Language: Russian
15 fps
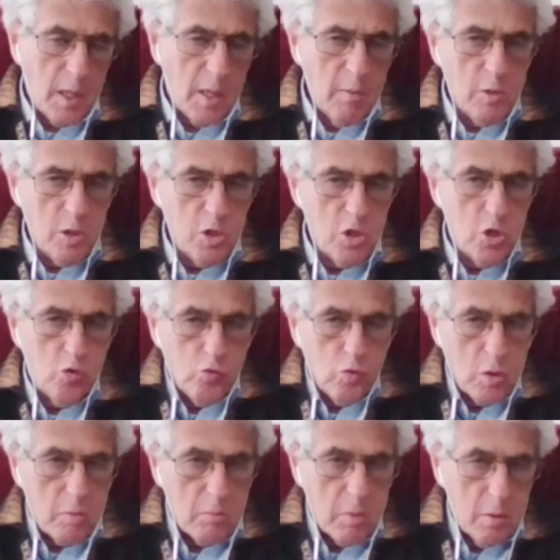каким-то
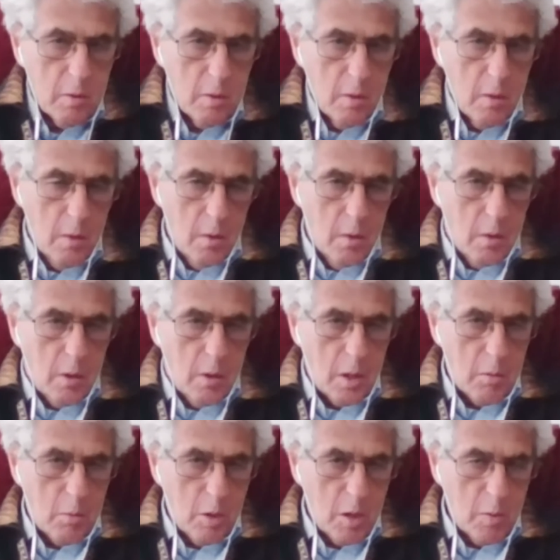чудом
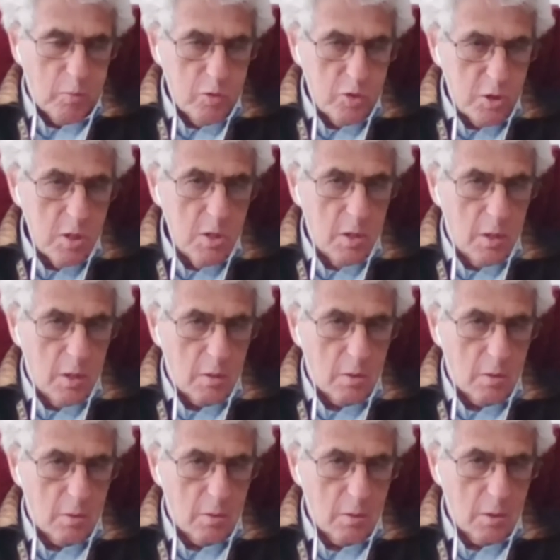они меня
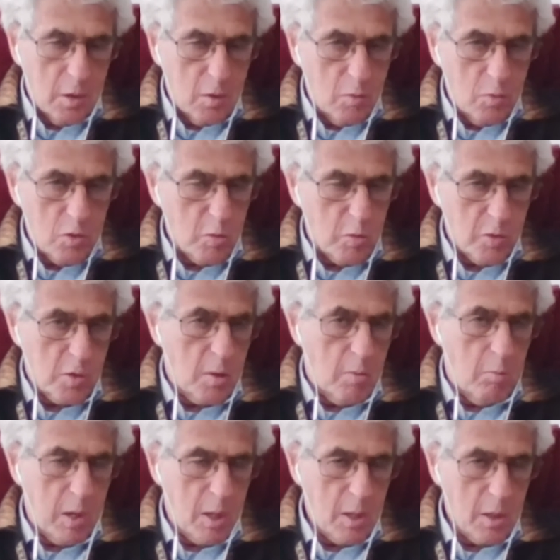отпустили, я думаю, что
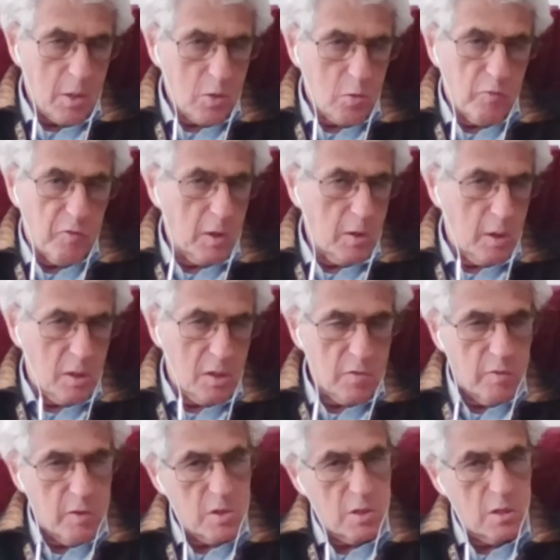просто там бардак, шум в
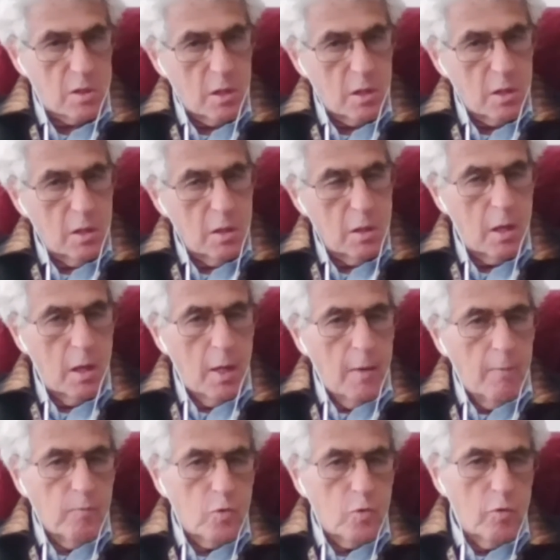каналах связи и так далее,
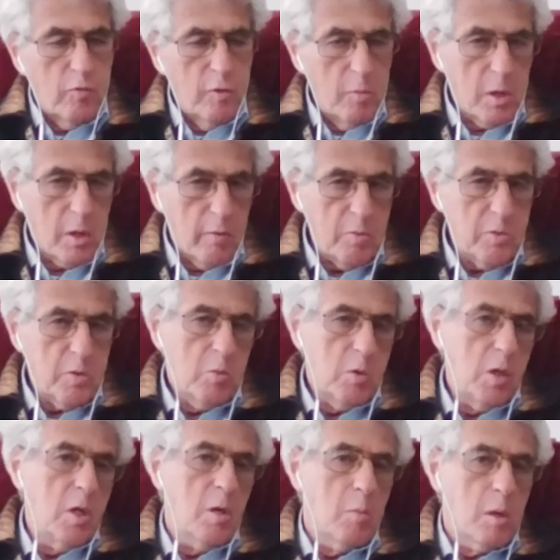то выбора, в
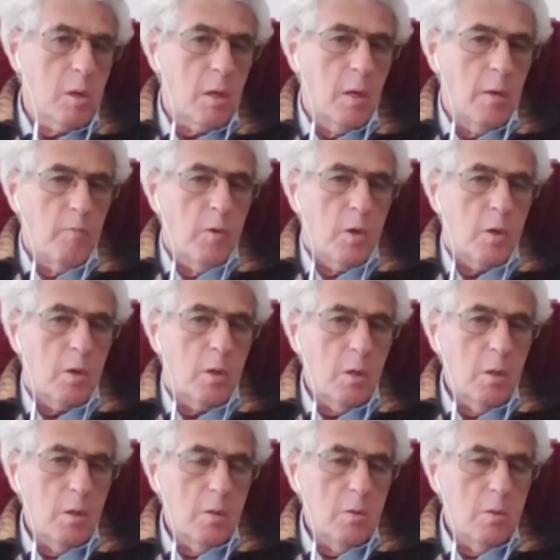общем, не было.
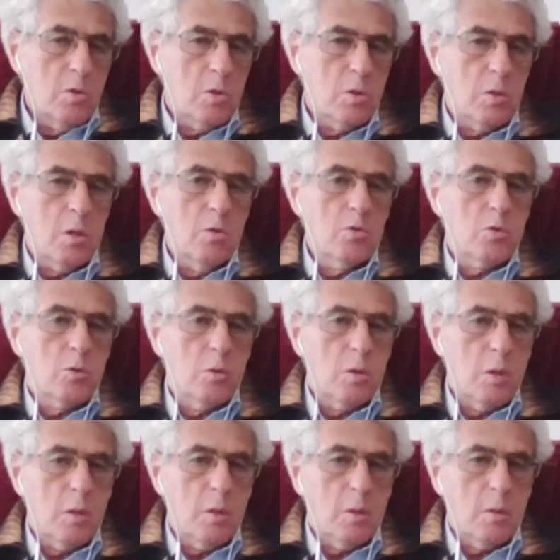Я не считаю,
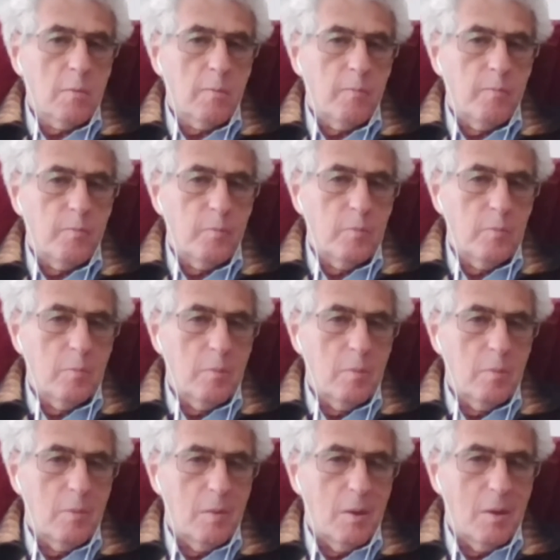что я
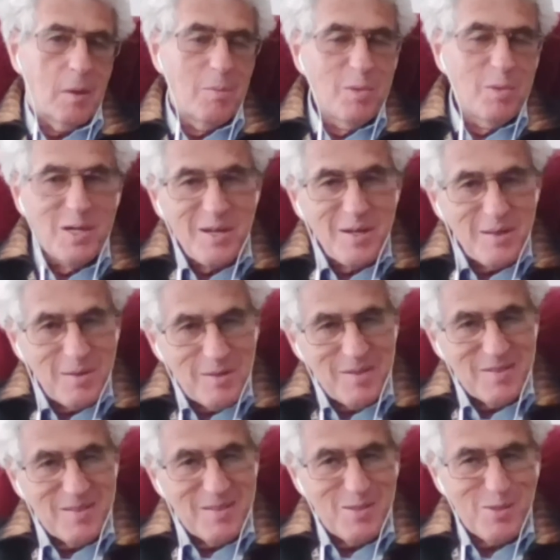
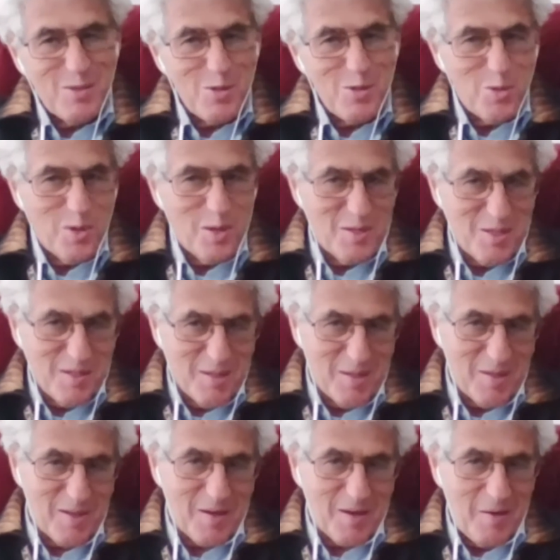эмигрант. Я считаю, что я
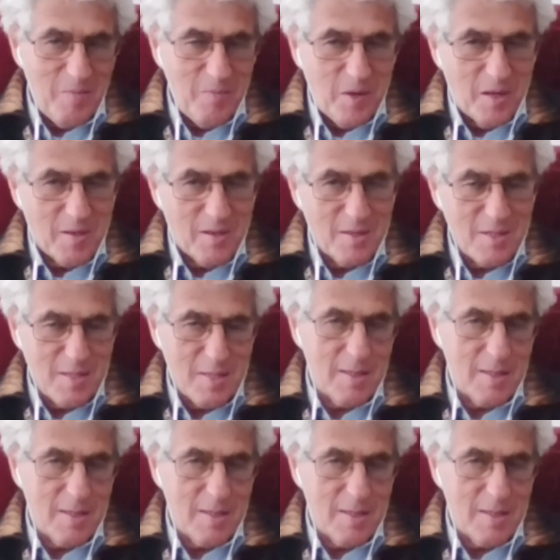изгнанник это